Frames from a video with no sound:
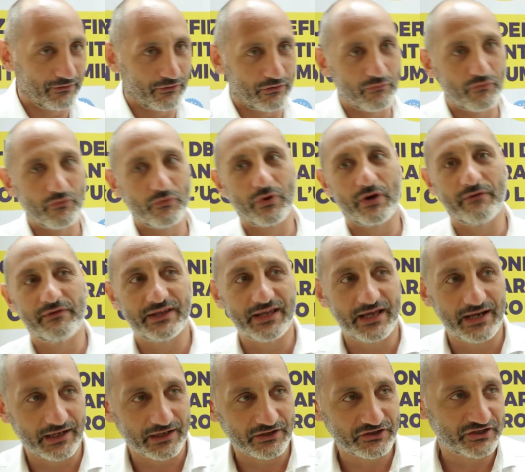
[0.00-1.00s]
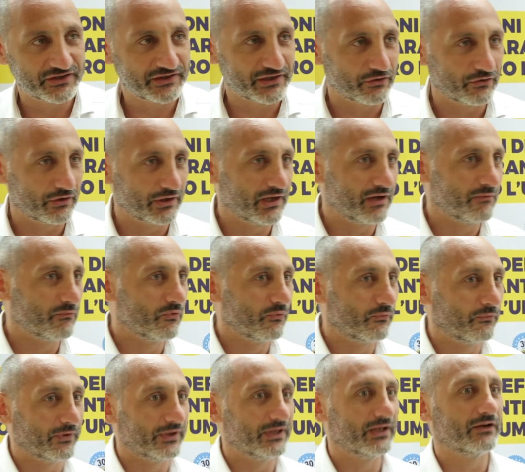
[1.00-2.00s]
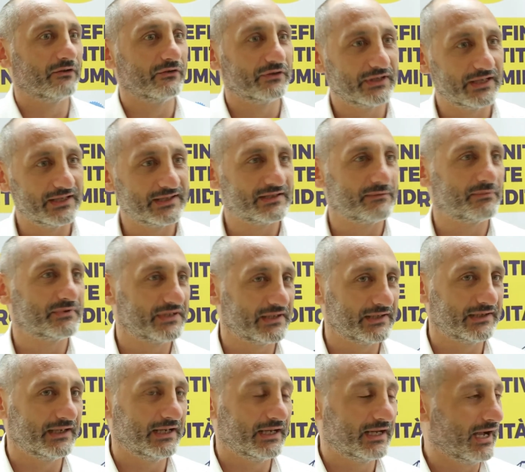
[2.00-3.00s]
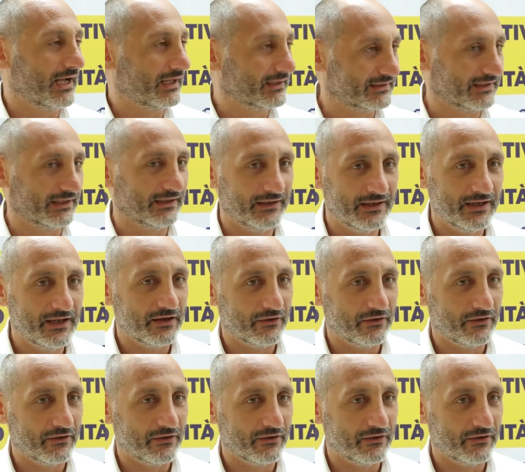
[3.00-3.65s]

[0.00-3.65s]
o comunque evitare che ci siano delle muffe, delle condense presenti in casa